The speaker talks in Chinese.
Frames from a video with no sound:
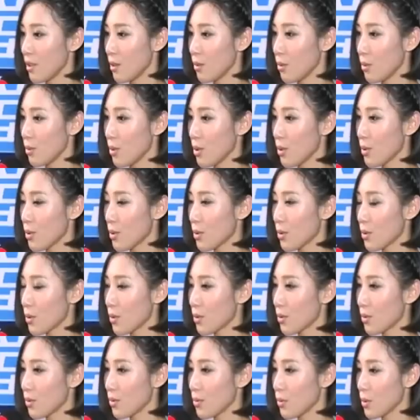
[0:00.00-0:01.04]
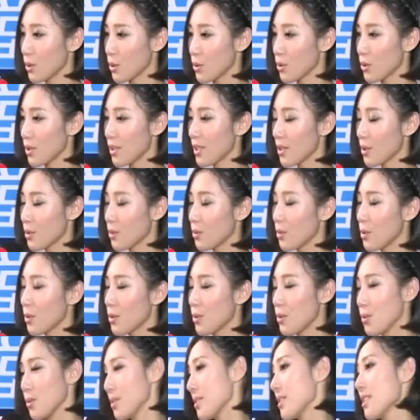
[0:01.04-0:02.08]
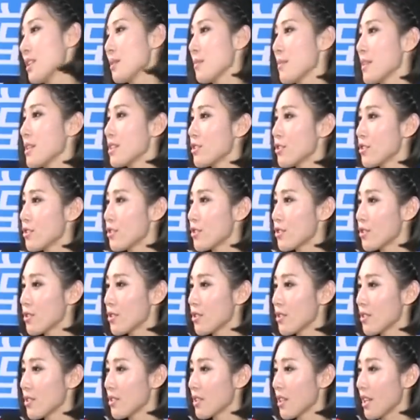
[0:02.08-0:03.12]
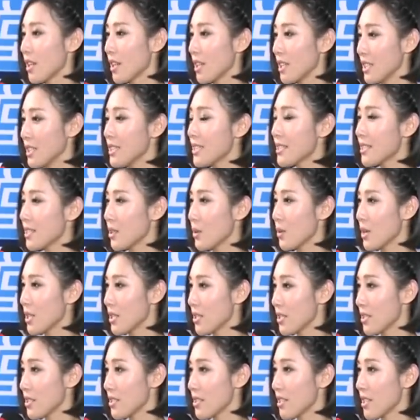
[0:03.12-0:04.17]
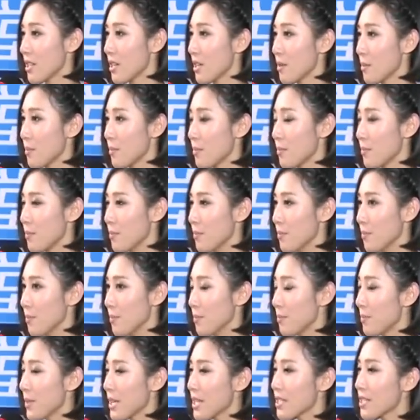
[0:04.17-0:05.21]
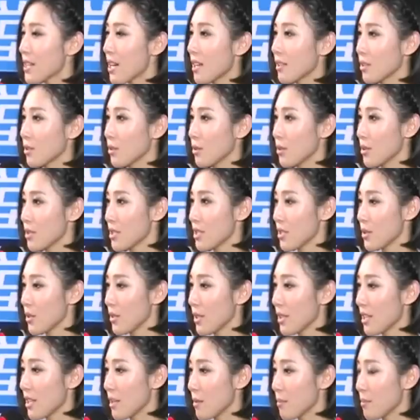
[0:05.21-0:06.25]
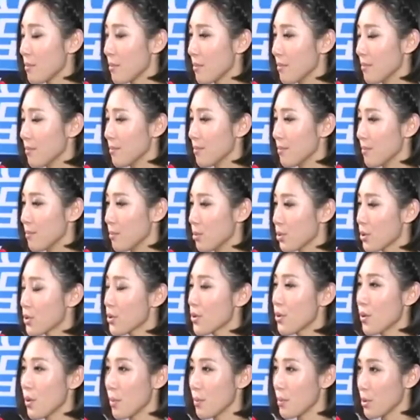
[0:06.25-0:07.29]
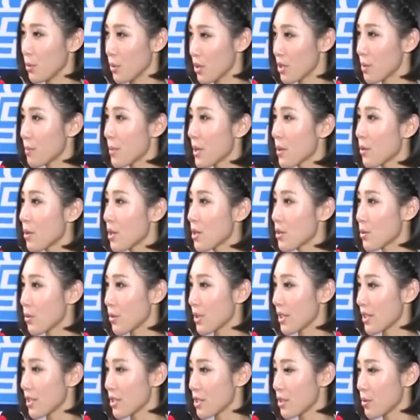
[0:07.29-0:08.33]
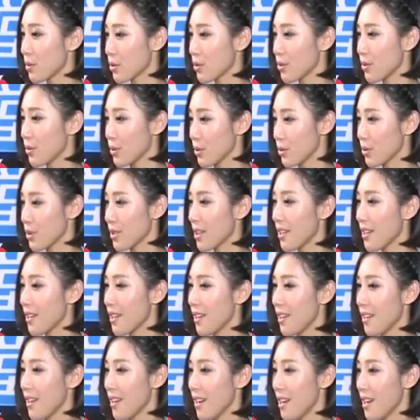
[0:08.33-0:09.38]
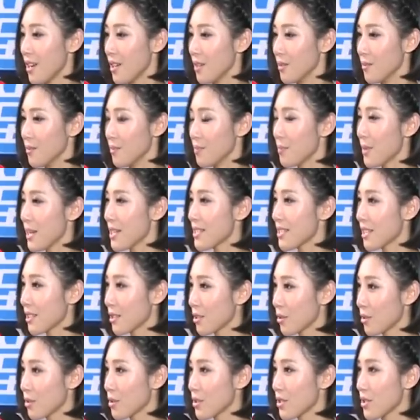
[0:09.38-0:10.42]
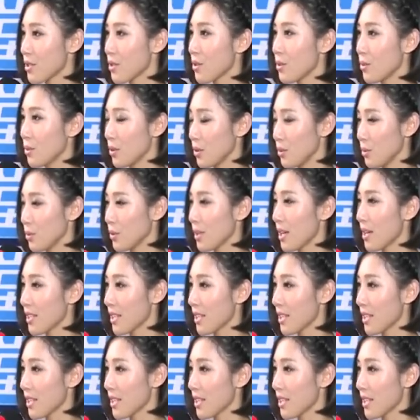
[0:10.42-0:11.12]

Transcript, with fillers: 我。我觉得我骨子里面其实很喜欢这些嗯悲伤的东西，有一点嗯不是我我是悲观主义，可是我我觉得嗯悲伤的东西用我的舞蹈